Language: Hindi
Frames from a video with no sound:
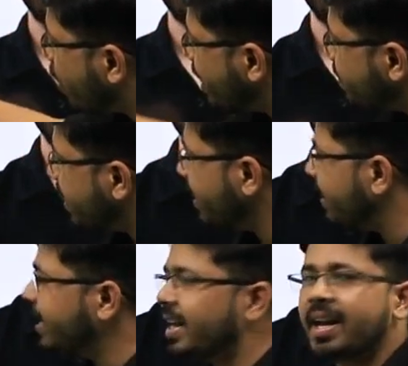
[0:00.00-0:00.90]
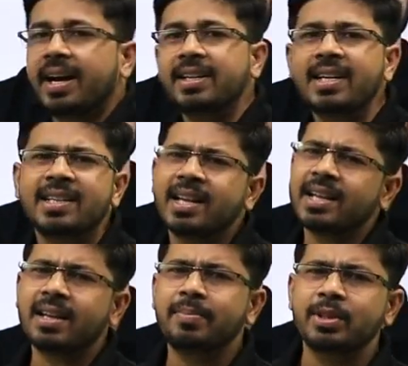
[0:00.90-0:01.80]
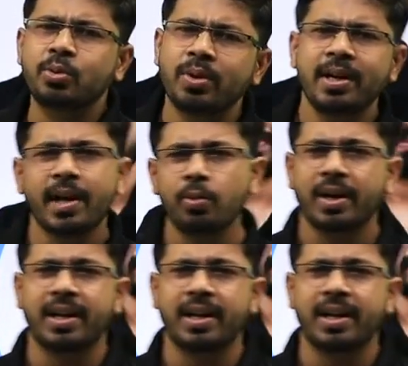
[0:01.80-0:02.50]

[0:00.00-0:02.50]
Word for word: पॉइंट मैंने लिखे है ना ये ज्यादातर बच्चों के डाउट